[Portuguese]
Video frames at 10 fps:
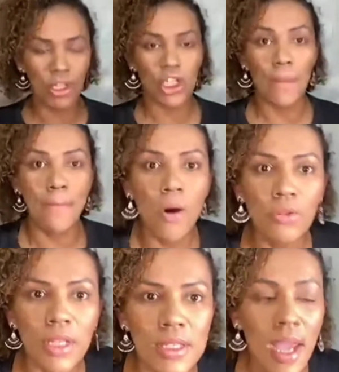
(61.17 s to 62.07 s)
deixa
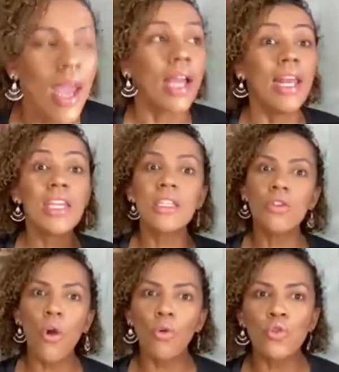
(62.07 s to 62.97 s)
pontas. Clientes que
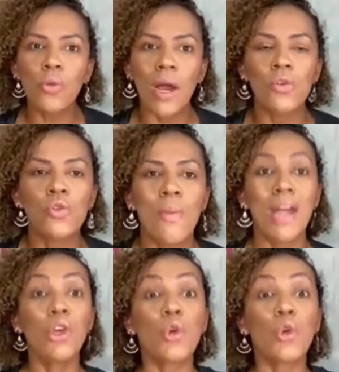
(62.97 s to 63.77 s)
estão acostumados que o